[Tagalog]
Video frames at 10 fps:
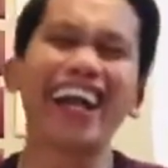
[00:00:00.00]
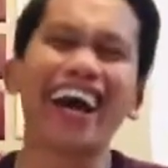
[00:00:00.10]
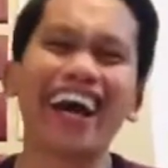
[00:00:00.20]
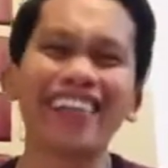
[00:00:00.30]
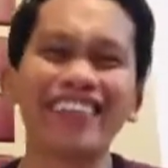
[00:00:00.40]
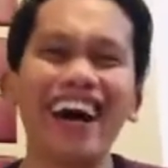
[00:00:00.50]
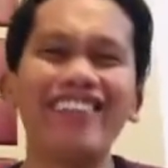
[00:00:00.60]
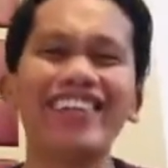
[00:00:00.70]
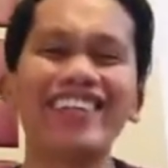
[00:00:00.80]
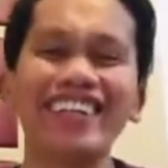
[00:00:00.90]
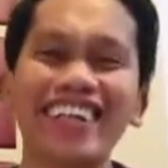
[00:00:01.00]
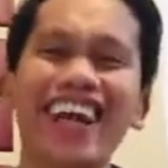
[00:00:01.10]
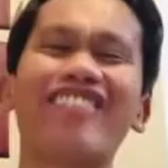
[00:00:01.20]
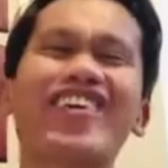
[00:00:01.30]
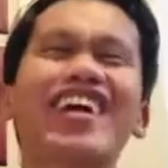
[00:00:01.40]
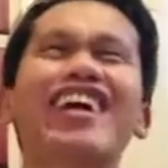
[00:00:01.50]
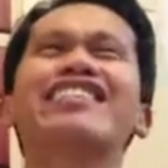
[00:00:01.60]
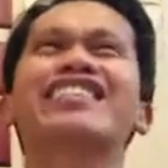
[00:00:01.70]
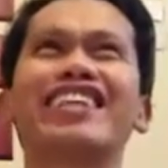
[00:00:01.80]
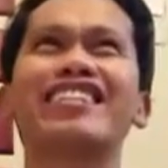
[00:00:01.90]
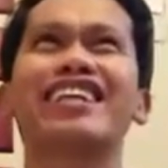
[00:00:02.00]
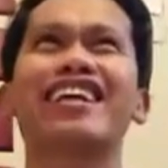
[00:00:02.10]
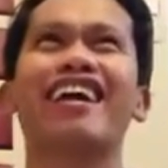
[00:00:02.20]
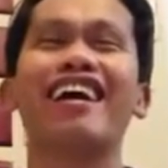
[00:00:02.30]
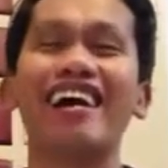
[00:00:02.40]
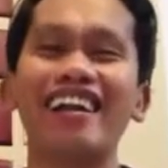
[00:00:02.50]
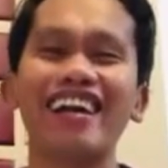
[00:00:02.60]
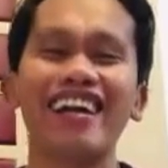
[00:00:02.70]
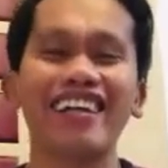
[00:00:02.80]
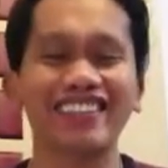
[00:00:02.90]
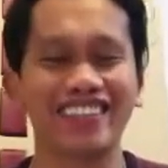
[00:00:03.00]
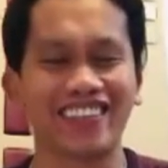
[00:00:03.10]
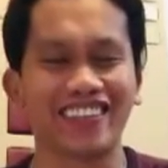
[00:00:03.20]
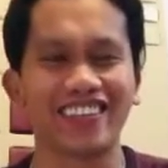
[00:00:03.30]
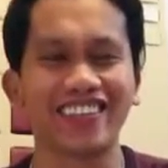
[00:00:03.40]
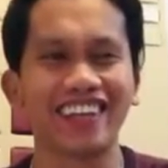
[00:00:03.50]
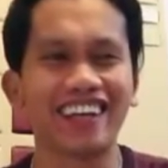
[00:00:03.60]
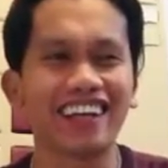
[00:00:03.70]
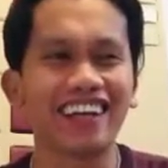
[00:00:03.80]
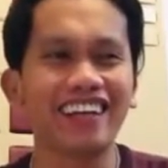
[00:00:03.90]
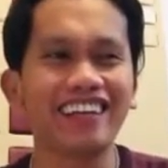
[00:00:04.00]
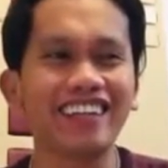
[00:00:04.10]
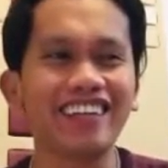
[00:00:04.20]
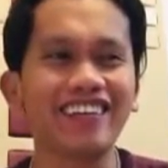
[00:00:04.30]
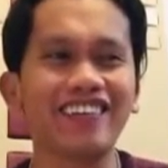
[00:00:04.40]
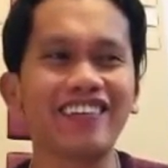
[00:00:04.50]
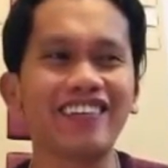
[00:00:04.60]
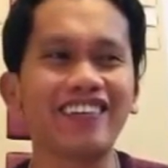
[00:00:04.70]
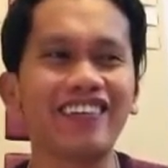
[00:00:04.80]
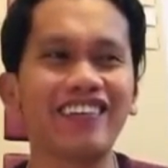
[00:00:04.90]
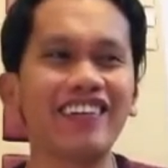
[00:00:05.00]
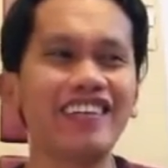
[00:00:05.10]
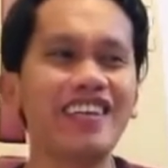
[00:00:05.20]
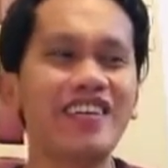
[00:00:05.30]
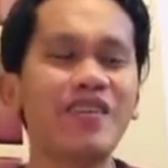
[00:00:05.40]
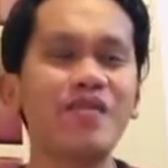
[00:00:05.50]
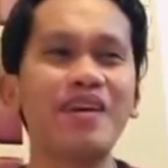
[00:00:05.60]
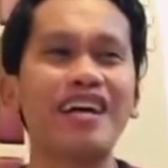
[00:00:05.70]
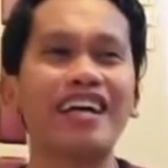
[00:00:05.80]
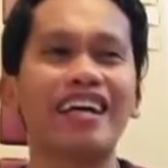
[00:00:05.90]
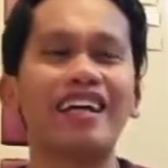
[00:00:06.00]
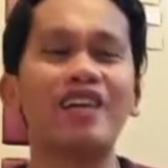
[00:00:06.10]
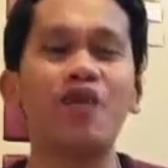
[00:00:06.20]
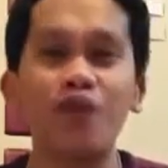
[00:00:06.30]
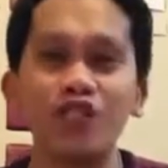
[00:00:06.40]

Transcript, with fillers: ang dami nun. Grabe. Ang saya-saya. Akalain niyo yun. Hindi ko hindi ko ma lubos